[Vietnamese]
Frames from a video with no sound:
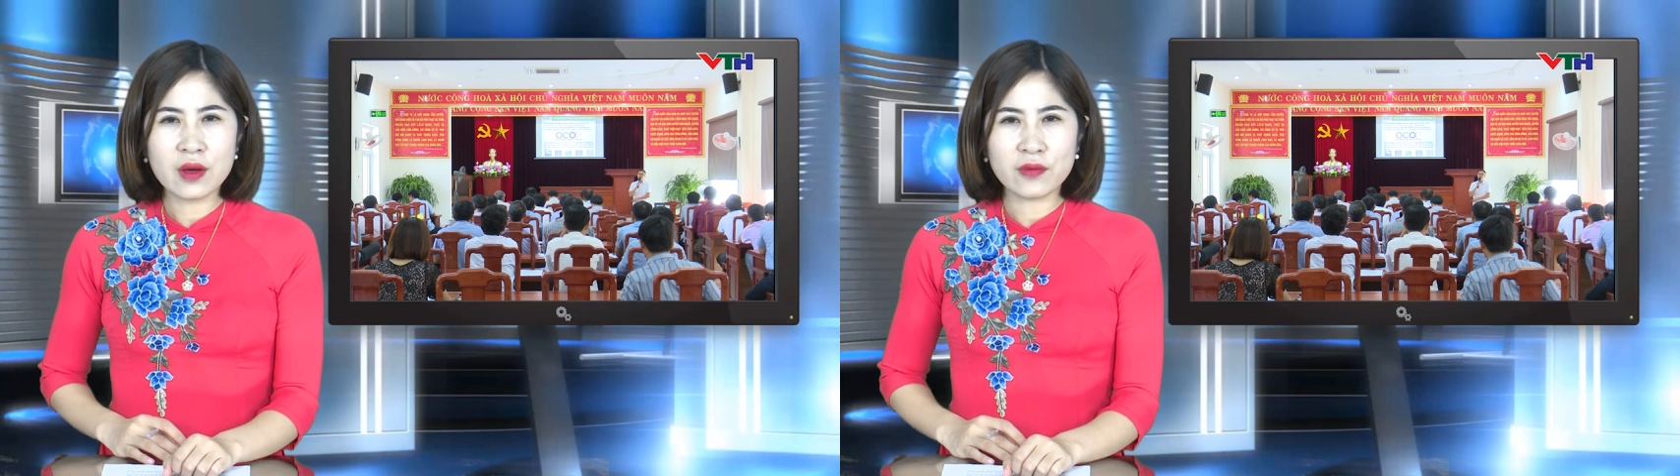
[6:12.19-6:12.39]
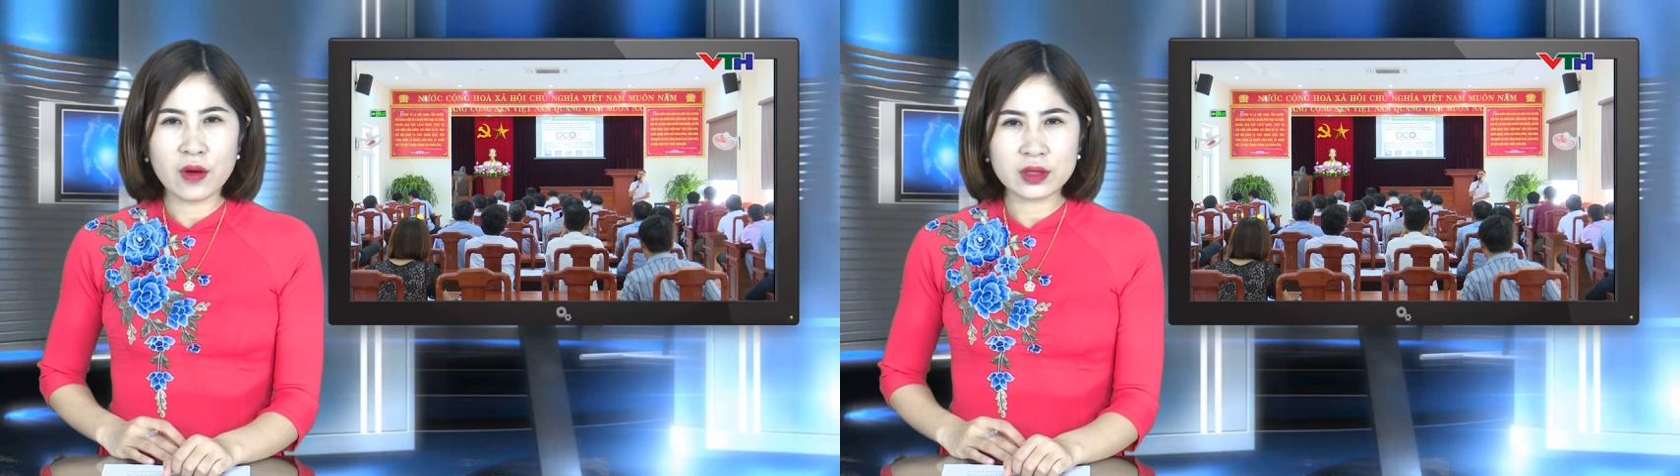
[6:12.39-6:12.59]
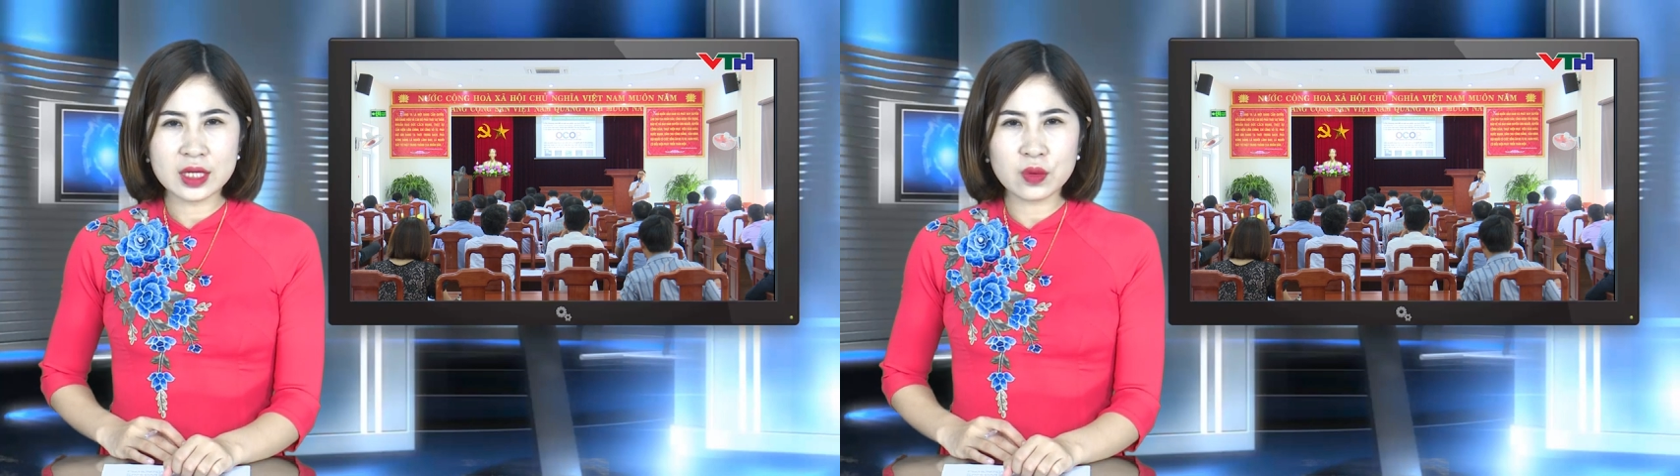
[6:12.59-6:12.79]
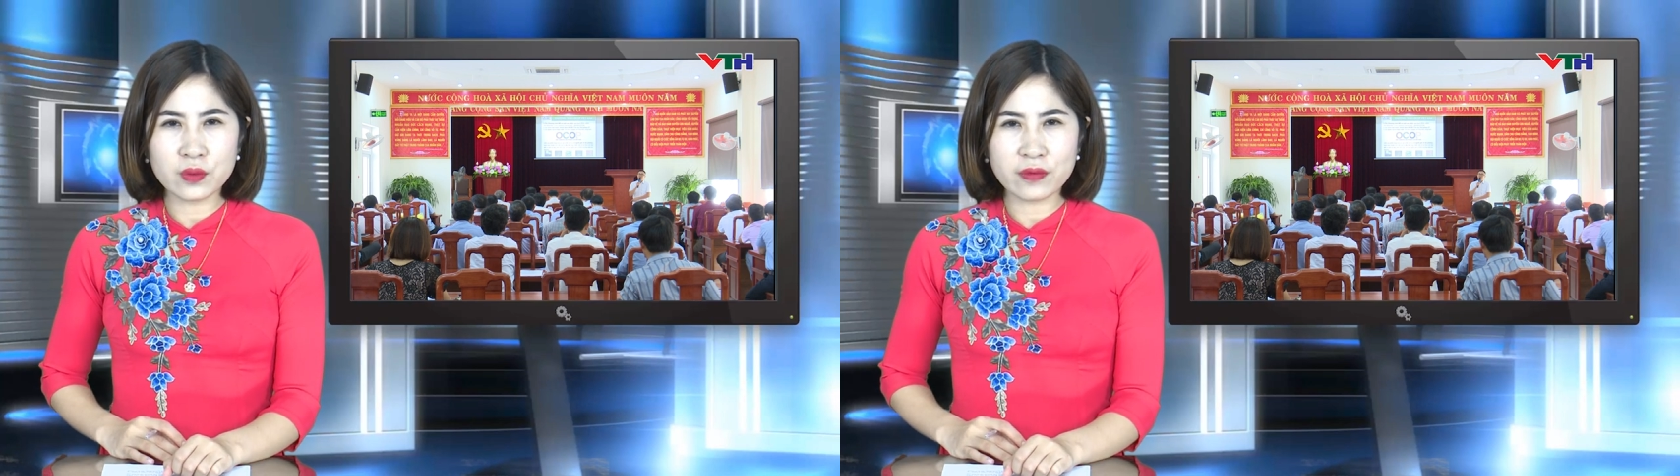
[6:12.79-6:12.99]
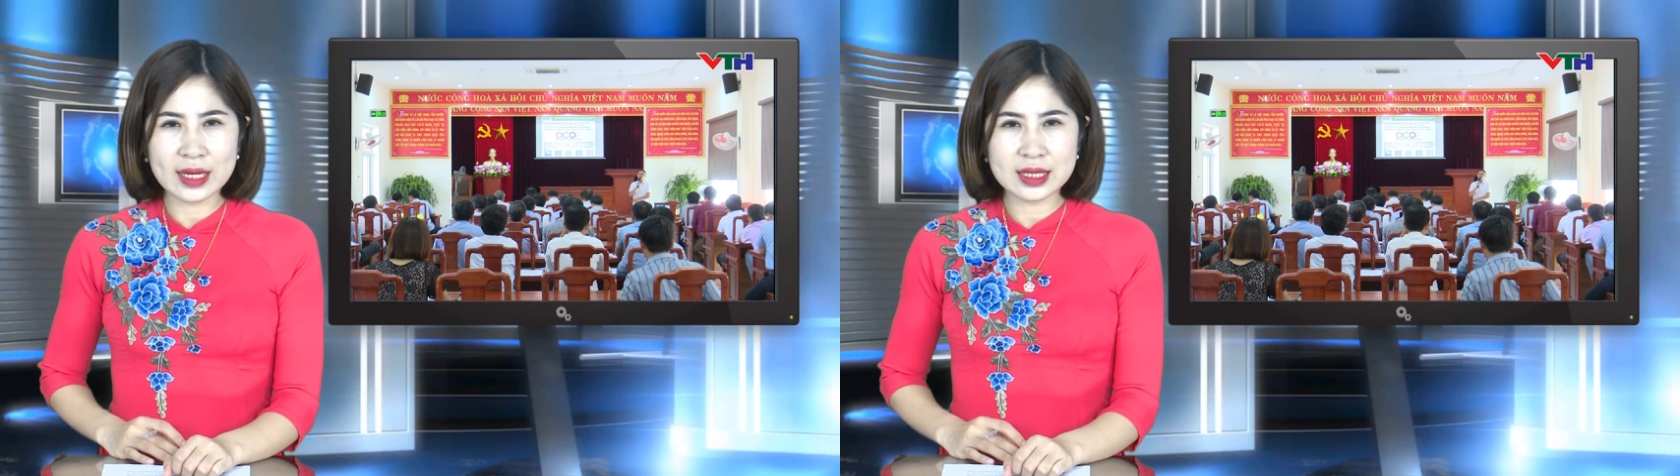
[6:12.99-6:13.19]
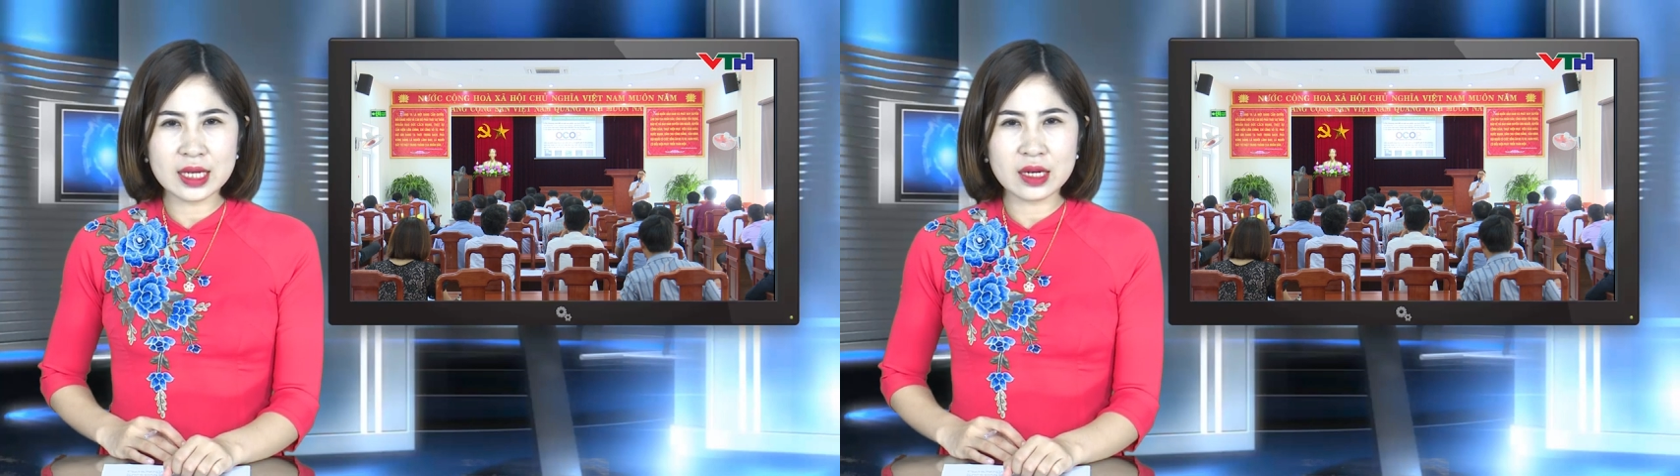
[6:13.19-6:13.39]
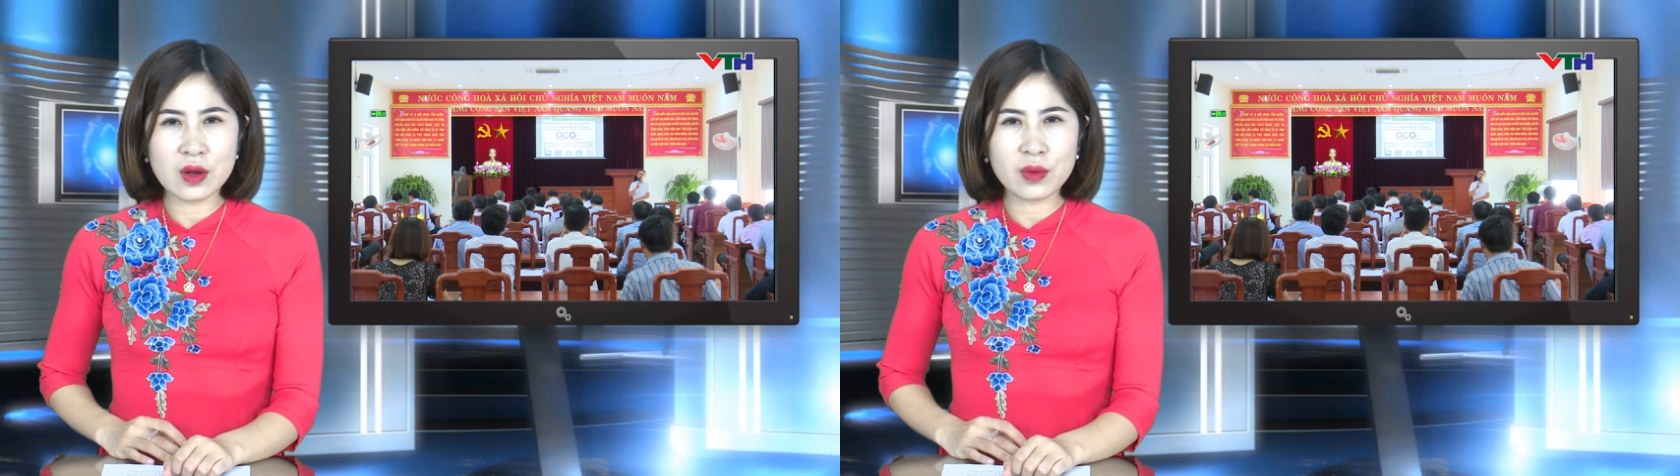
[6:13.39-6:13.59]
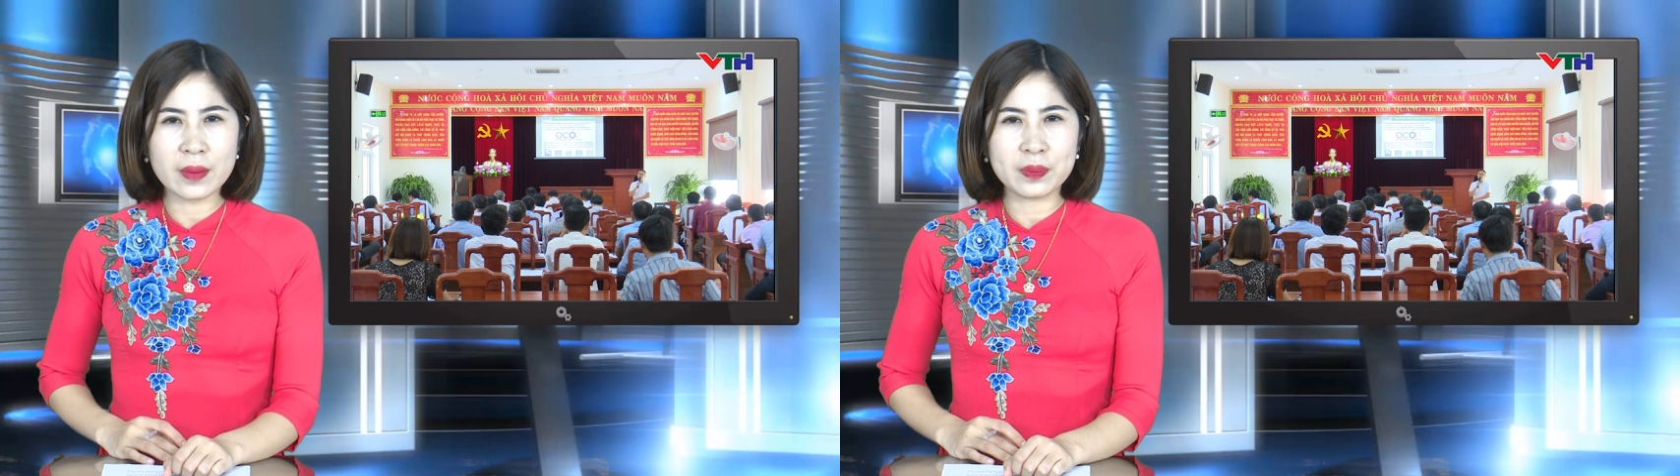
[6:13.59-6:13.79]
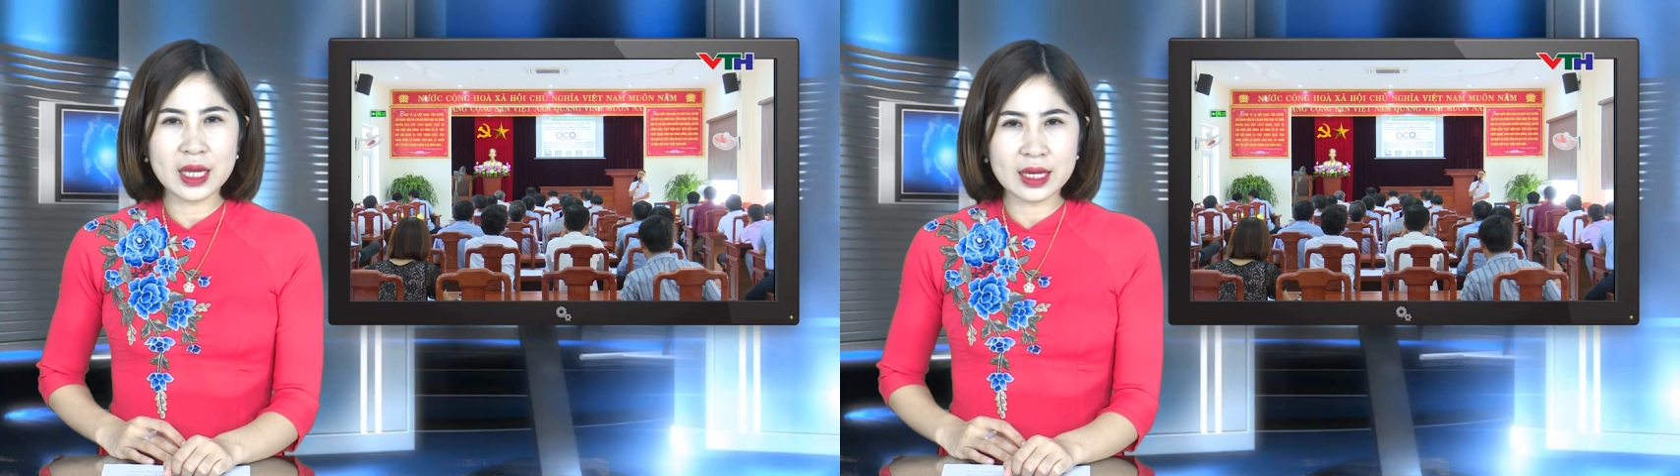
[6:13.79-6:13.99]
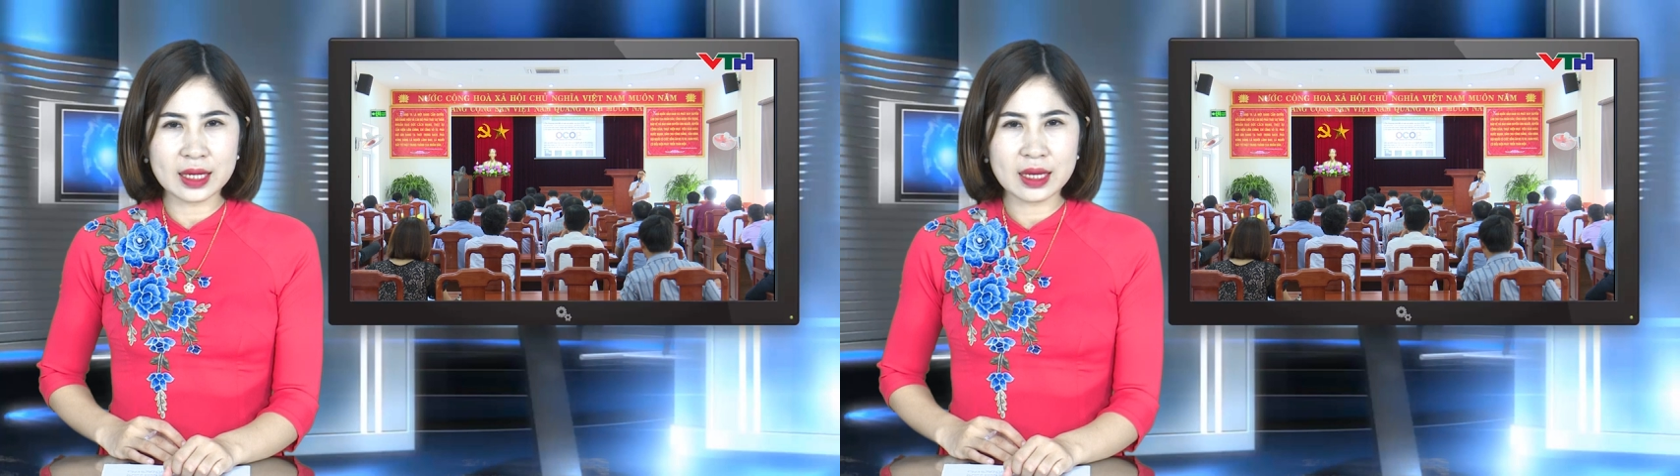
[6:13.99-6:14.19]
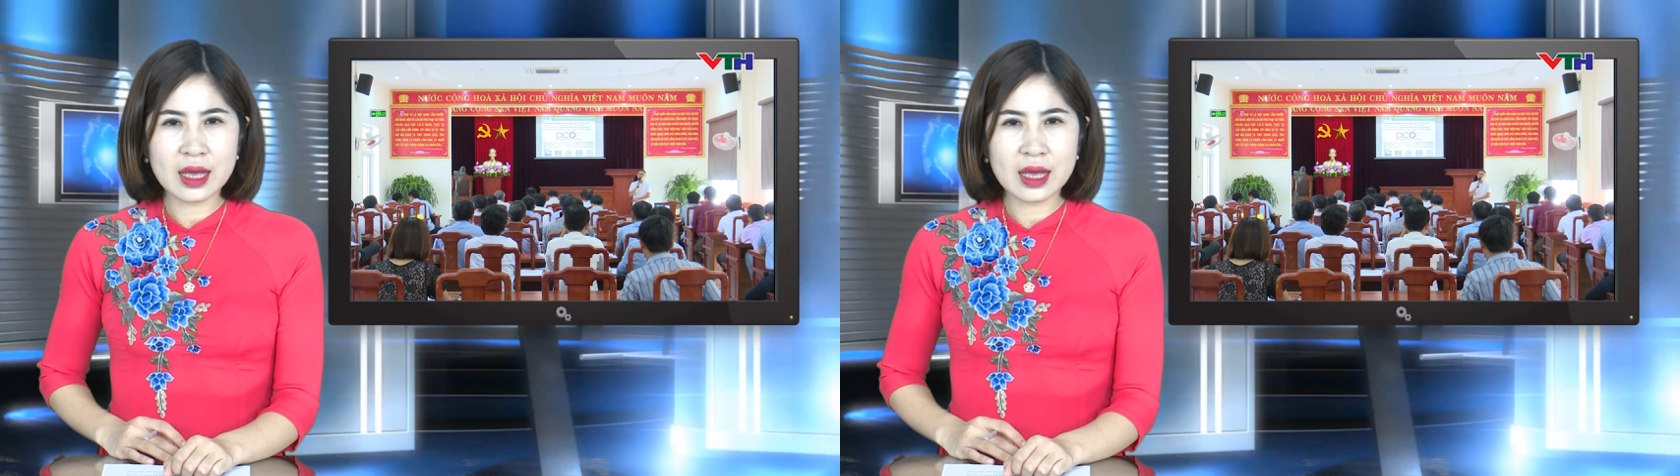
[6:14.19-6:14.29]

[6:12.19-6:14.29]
Phó Chi cục Phát triển Nông nghiệp tỉnh,